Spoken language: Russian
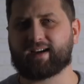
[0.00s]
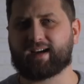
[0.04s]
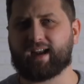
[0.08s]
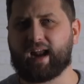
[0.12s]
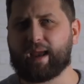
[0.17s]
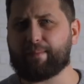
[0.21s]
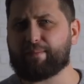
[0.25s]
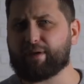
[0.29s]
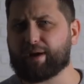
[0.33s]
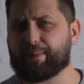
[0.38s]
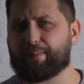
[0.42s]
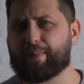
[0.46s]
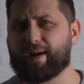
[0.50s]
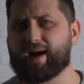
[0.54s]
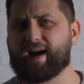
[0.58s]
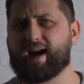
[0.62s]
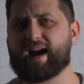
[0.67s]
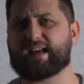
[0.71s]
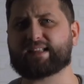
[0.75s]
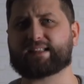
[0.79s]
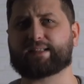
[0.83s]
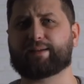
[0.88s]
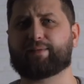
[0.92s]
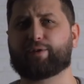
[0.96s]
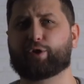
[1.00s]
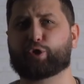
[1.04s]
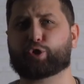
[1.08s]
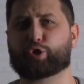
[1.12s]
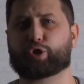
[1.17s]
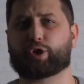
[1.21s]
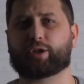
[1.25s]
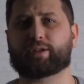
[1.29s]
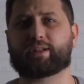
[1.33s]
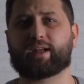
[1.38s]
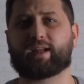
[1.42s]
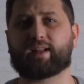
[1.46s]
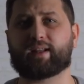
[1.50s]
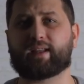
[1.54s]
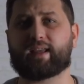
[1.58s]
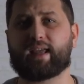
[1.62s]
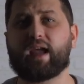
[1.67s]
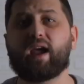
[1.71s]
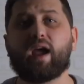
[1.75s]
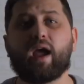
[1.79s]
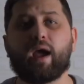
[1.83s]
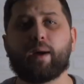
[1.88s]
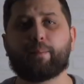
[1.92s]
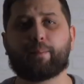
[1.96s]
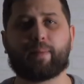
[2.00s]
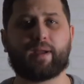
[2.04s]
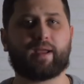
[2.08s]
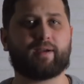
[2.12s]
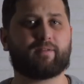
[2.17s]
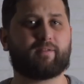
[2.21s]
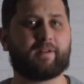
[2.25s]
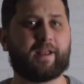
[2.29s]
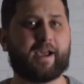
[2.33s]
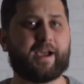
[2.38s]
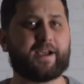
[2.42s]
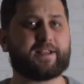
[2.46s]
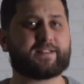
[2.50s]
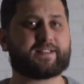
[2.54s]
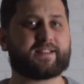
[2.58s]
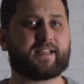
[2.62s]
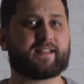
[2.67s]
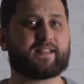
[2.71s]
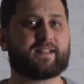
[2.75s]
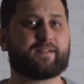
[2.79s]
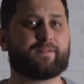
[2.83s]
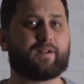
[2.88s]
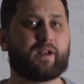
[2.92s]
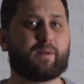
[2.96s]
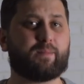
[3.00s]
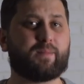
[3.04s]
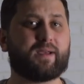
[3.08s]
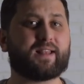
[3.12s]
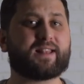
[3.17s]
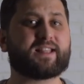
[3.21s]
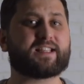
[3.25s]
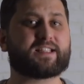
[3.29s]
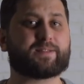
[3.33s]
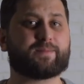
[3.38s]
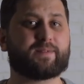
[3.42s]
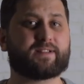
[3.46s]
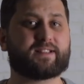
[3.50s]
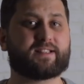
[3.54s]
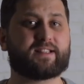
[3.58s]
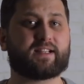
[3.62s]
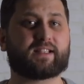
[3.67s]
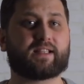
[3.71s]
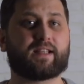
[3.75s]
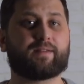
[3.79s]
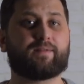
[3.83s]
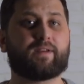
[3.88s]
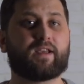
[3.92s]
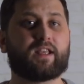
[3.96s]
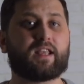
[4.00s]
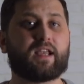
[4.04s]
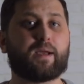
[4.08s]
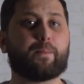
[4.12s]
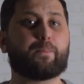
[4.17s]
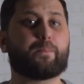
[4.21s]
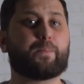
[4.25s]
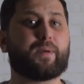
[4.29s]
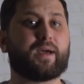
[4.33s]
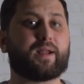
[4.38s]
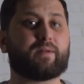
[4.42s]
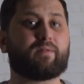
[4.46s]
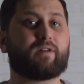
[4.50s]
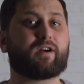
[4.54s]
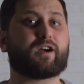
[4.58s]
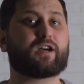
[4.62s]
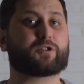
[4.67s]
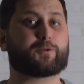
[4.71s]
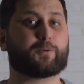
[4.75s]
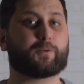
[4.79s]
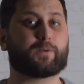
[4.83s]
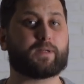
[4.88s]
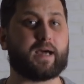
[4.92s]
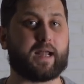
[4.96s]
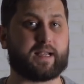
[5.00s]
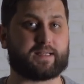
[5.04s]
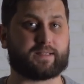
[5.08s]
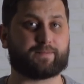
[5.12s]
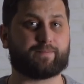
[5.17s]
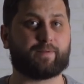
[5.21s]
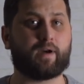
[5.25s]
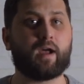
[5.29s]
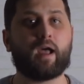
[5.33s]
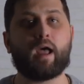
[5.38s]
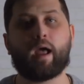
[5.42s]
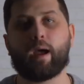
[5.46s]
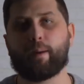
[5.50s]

Гребер показывает, что долги появляются одновременно с возникновением первых государств.